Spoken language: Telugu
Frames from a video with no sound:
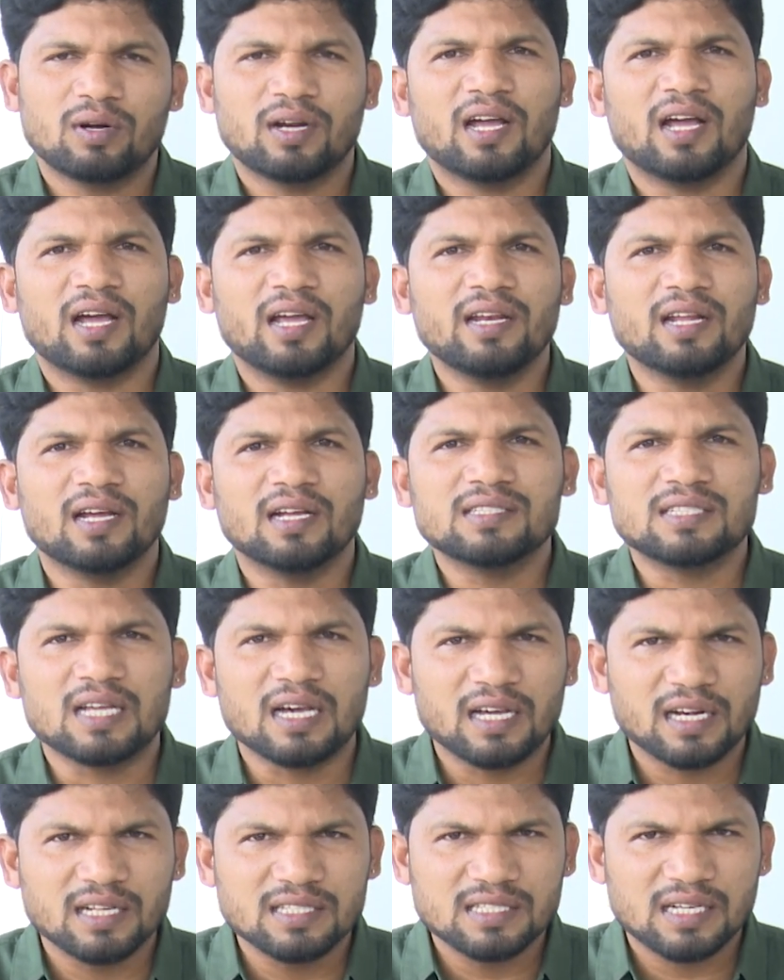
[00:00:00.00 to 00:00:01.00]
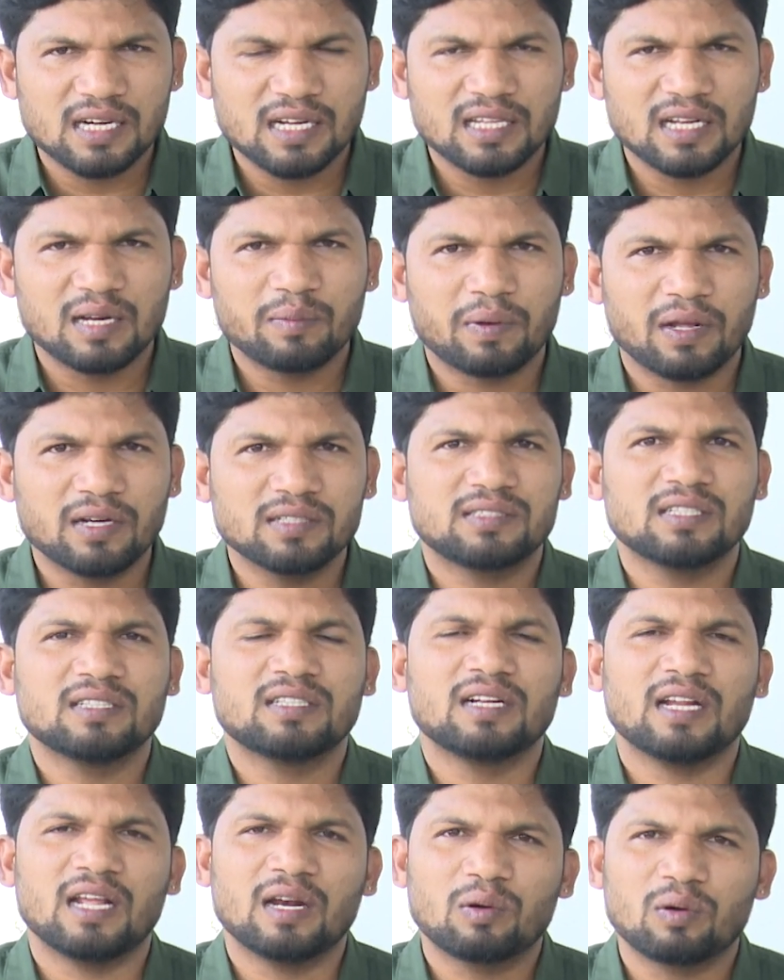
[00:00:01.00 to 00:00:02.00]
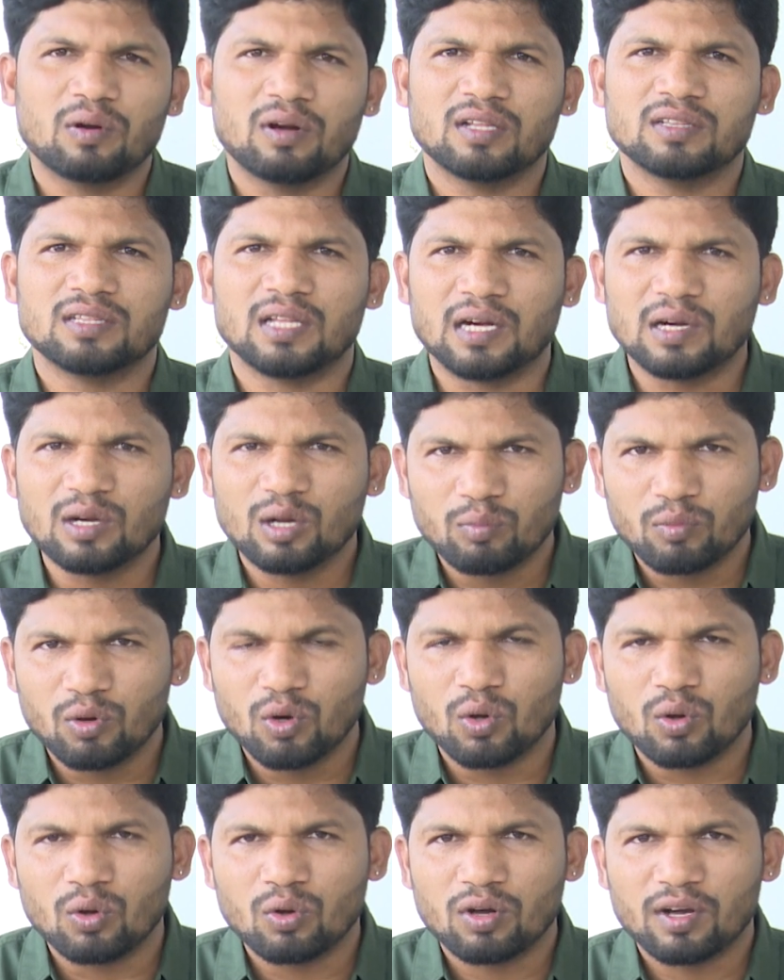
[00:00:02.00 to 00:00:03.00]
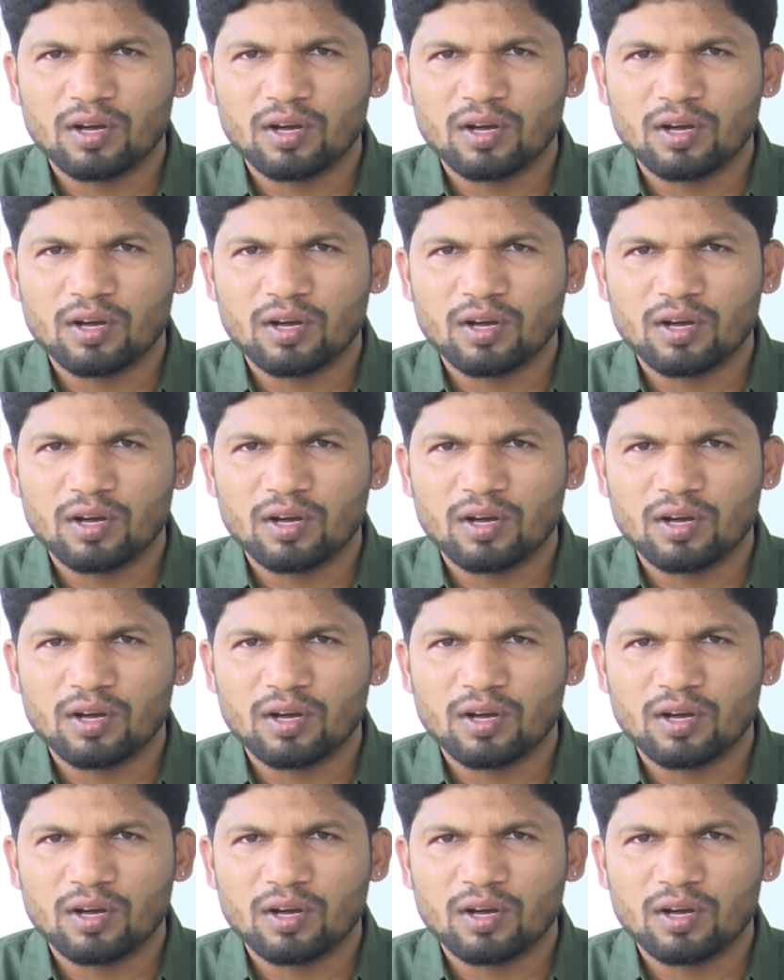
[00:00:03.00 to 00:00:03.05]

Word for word: కూడా ఆయన సహకరించలేదనే పరిస్థితి నెలకొన్న తరుణంలో